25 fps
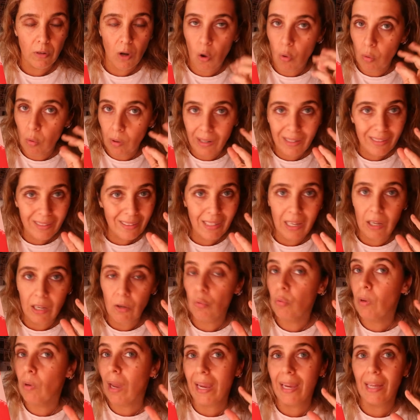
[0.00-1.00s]
não retém
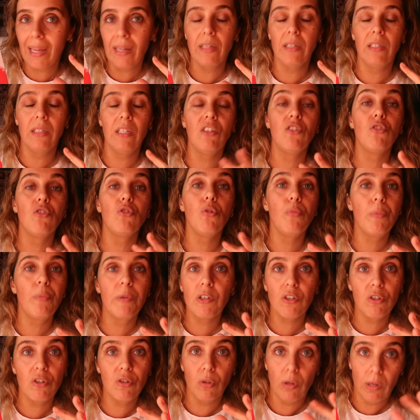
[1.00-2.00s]
o que é que ela disse
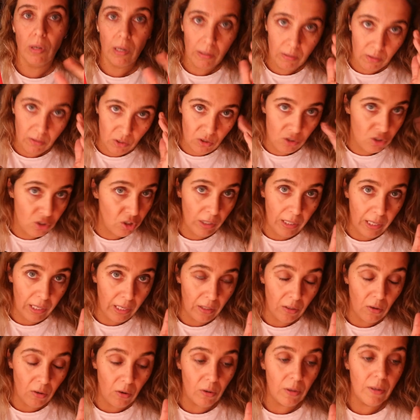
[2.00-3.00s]
sobre a história,
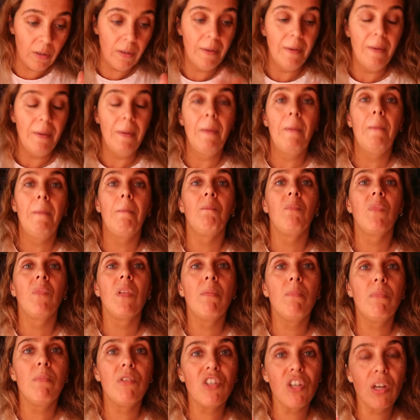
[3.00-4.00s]
desliga logo.
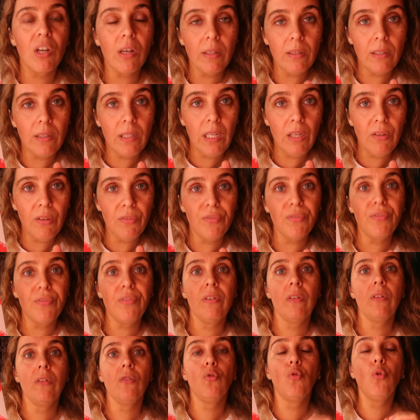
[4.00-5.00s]
Mas
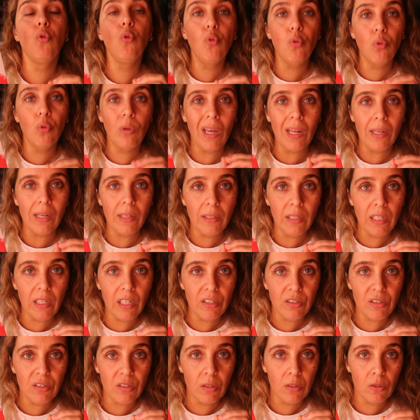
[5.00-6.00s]
retive tudo o que ela
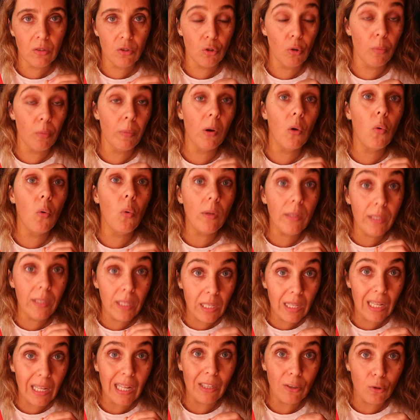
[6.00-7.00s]
disse sobre a
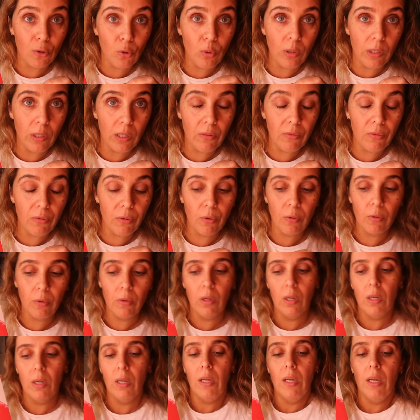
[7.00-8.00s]
qualidade do livro
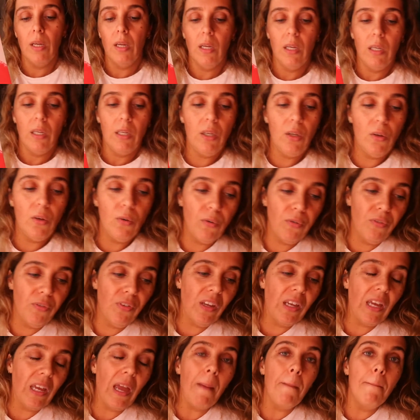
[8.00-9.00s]
e eu
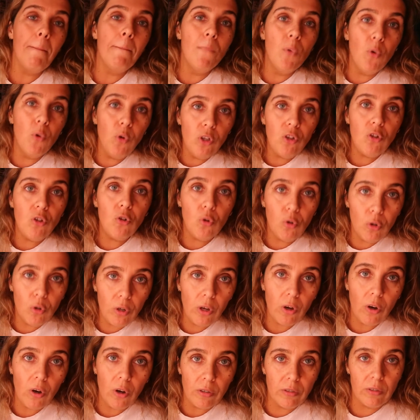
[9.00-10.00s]
fiquei muito
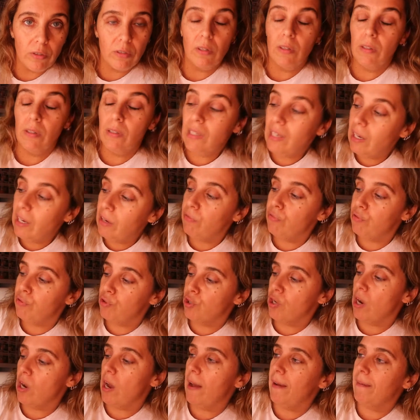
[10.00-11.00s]
curiosa. Digo
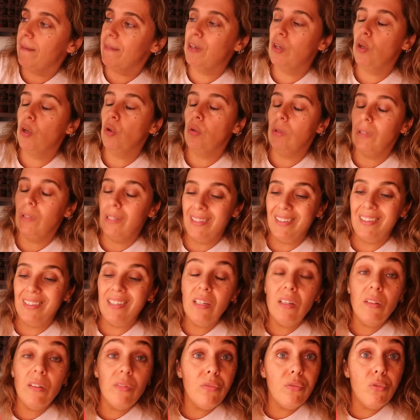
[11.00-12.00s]
já que eu
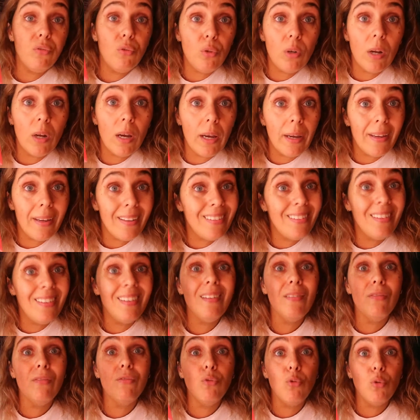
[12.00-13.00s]
devorei,
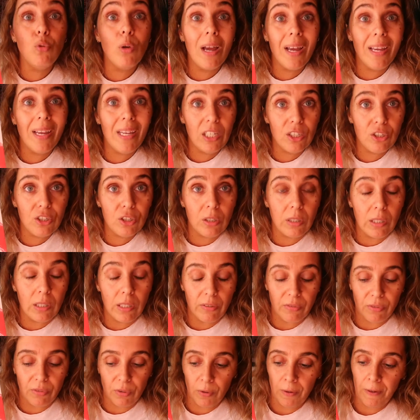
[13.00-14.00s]
devorei este
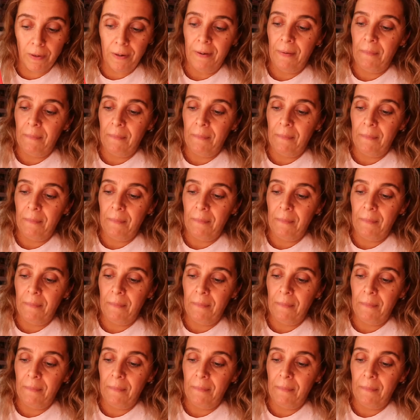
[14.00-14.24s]
livro